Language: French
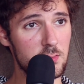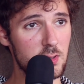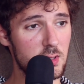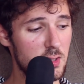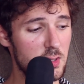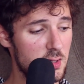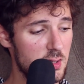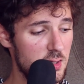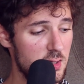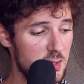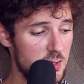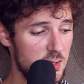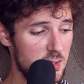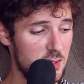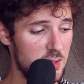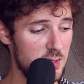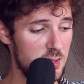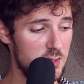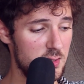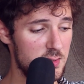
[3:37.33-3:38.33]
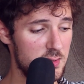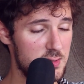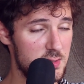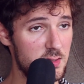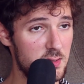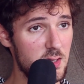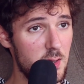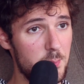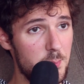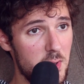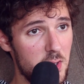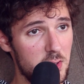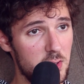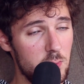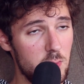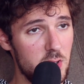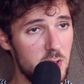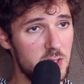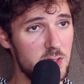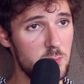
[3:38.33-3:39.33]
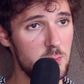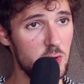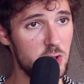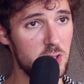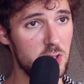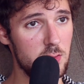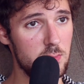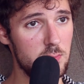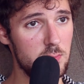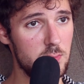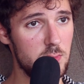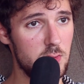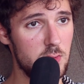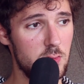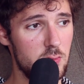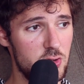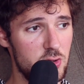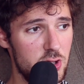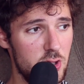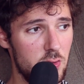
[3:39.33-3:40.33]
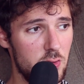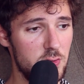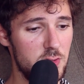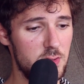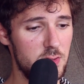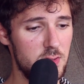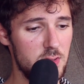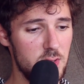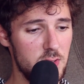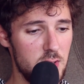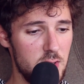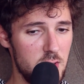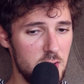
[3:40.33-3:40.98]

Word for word: Ça, c'était à Paris C'était à Paris, ou à Guimauquet, là où j'ai grandi.